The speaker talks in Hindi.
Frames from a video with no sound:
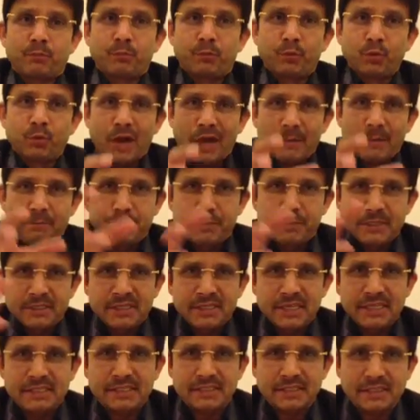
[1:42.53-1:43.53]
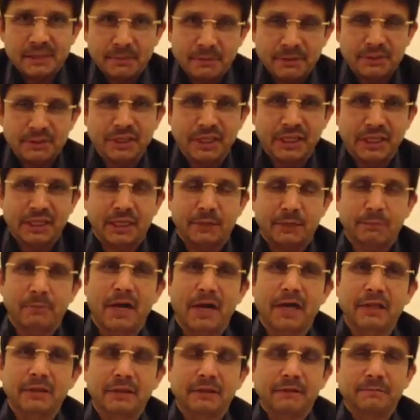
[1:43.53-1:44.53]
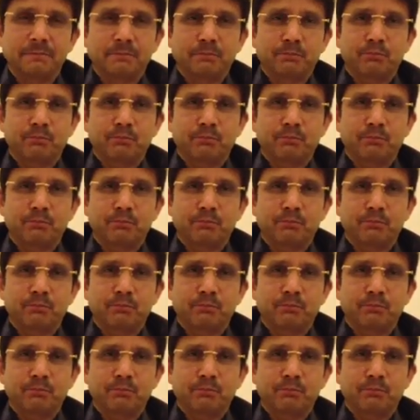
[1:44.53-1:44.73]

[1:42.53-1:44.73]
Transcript: पूरा बिजनेस समझने के बाद